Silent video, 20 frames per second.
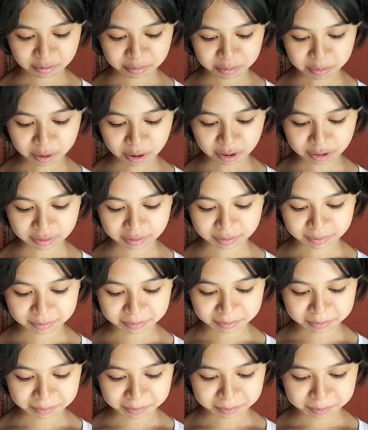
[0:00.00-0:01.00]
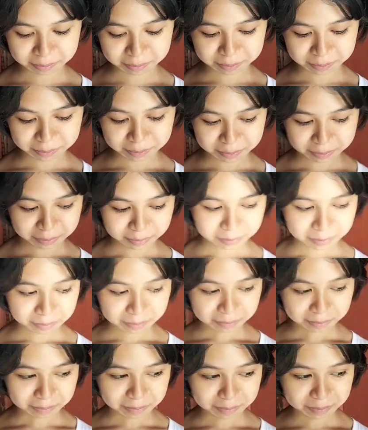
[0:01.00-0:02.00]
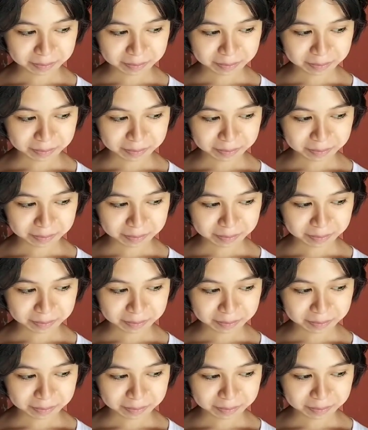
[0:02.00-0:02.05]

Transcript: Si, yung papa mo nakausap namin.